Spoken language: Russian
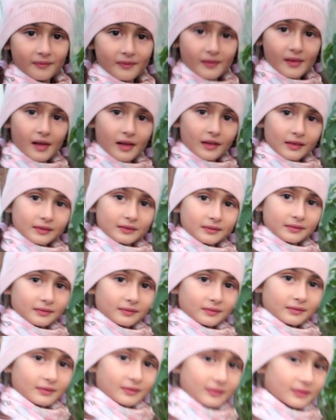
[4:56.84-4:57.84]
А, это
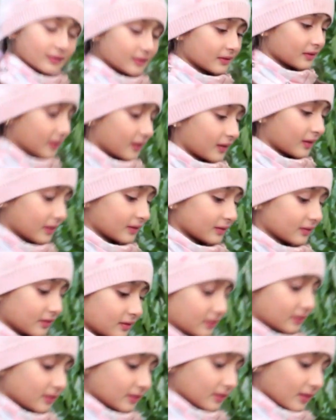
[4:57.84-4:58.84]
наша дынька, ее
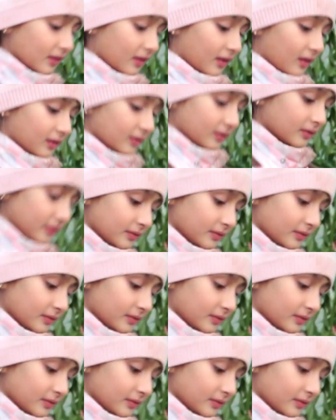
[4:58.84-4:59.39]
тоже туда складывай.